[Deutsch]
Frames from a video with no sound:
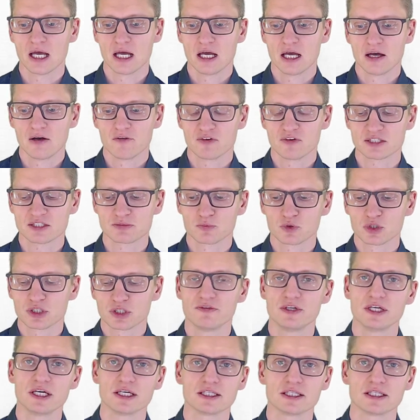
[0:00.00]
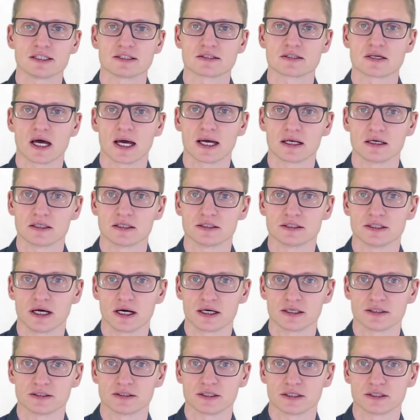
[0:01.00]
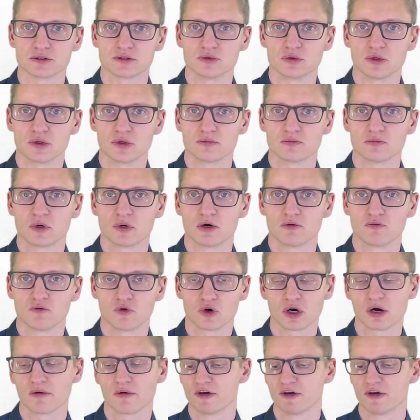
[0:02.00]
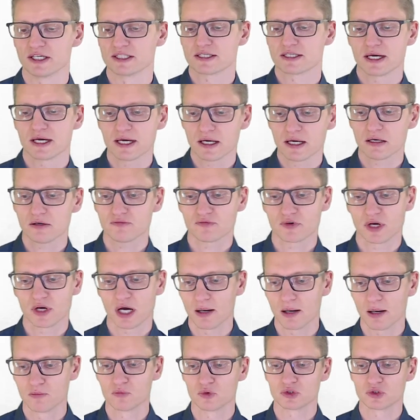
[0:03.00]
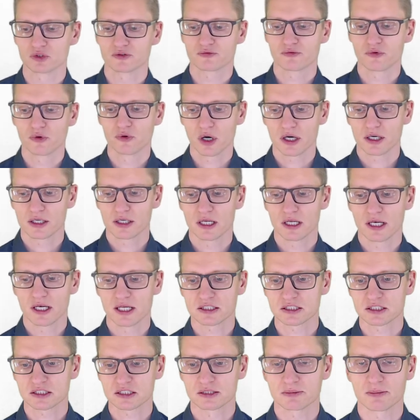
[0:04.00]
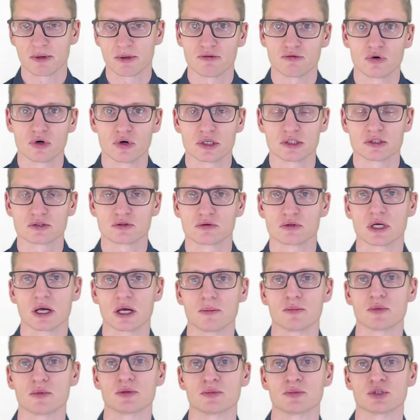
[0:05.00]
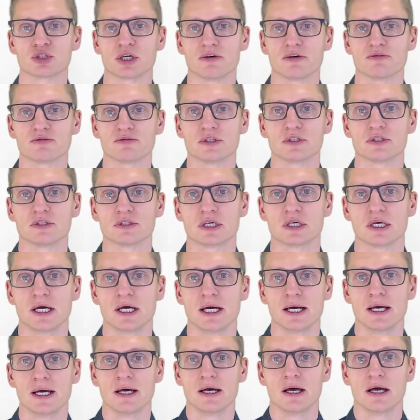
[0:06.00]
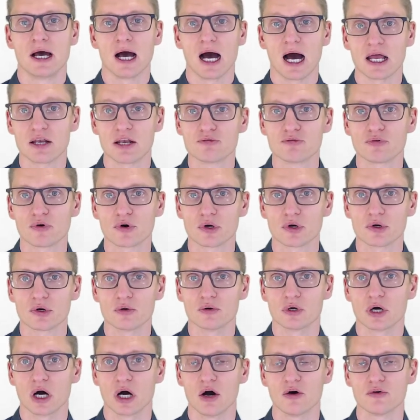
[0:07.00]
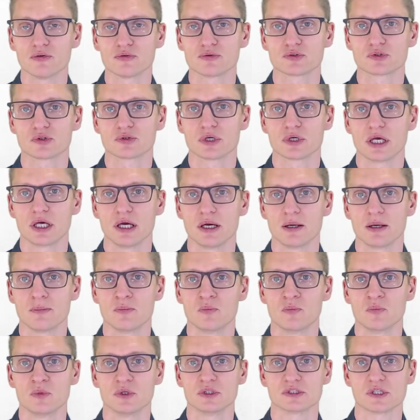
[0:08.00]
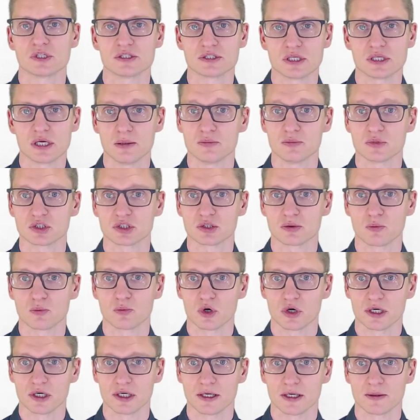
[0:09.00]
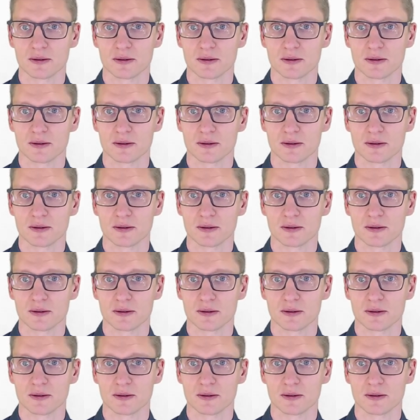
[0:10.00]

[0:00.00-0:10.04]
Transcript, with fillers: Was motiviert jetzt eigentlich die Architektur? Wo kommen wir jetzt her? Wir haben uns vorher in den letzten zwei Vorlesungen damit beschäftigt, Anforderungen aufzunehmen, Systeme zu modellieren.